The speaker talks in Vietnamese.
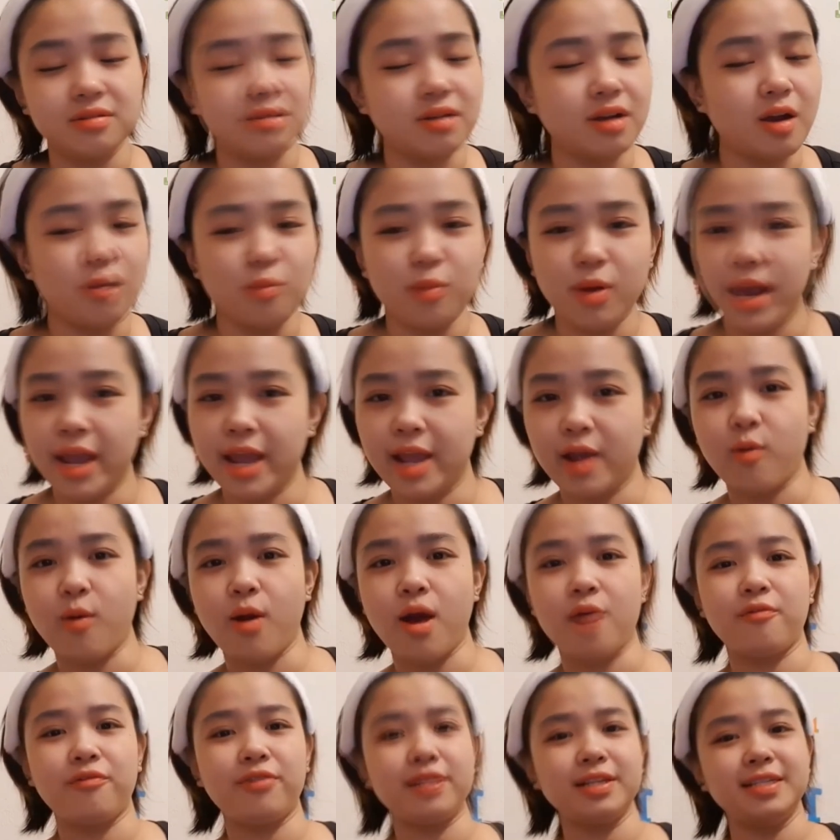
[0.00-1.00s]
công nghệ khoa
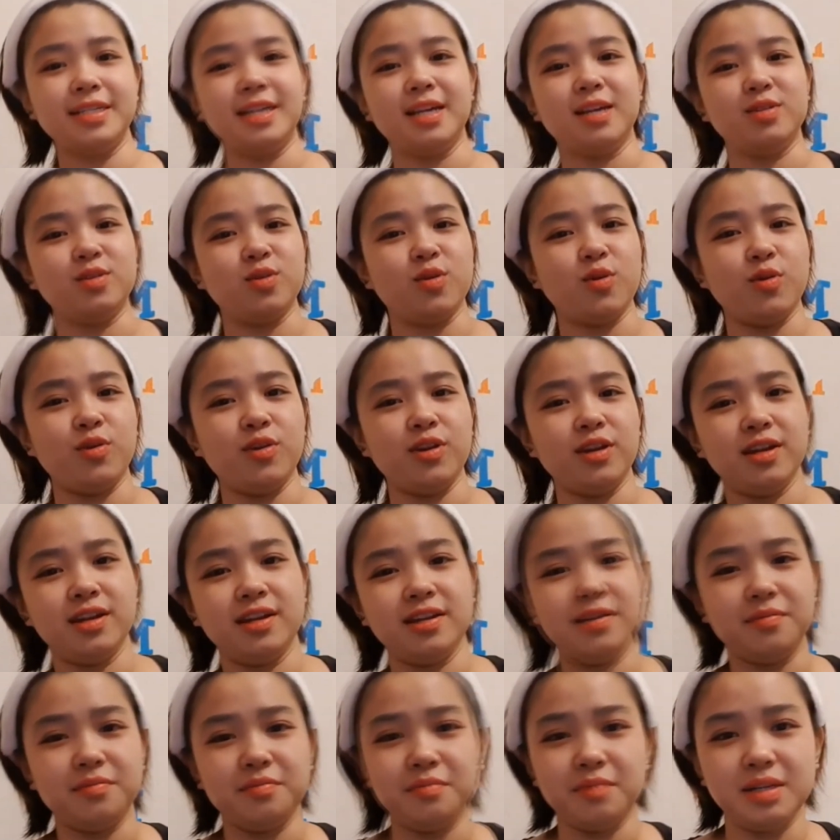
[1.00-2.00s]
học phát triển rồi
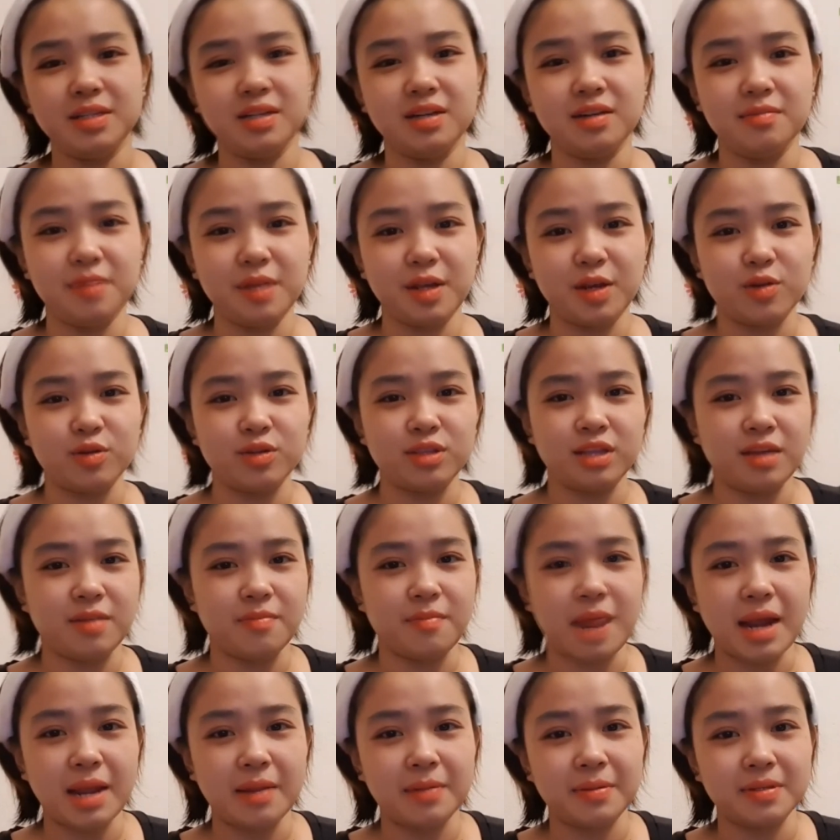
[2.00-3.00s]
bây giờ mình có thể
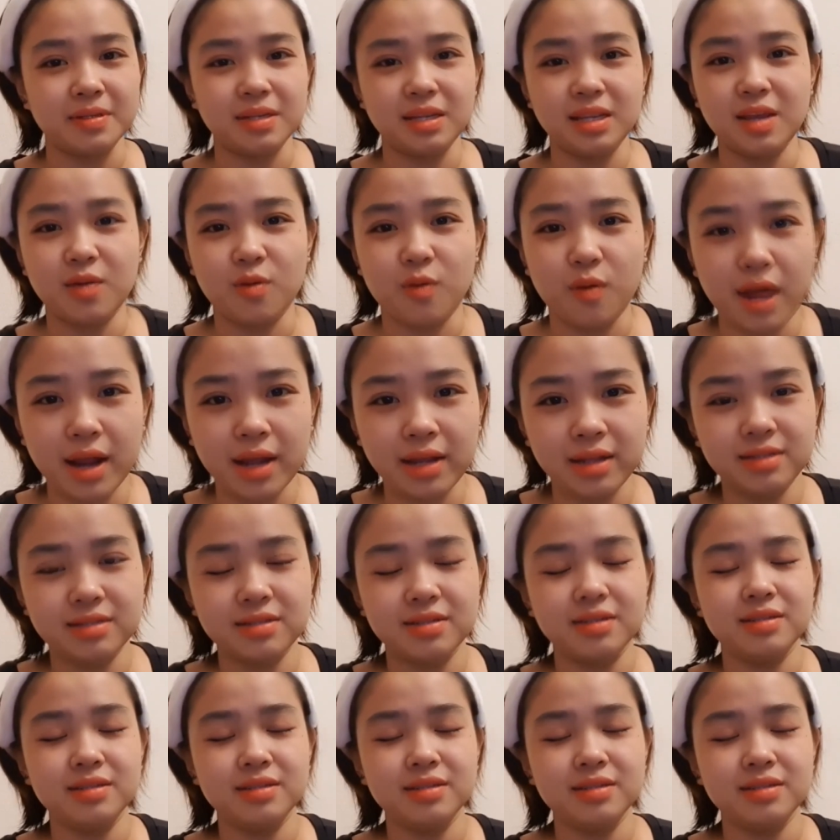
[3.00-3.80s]
bay bằng rất nhiều cách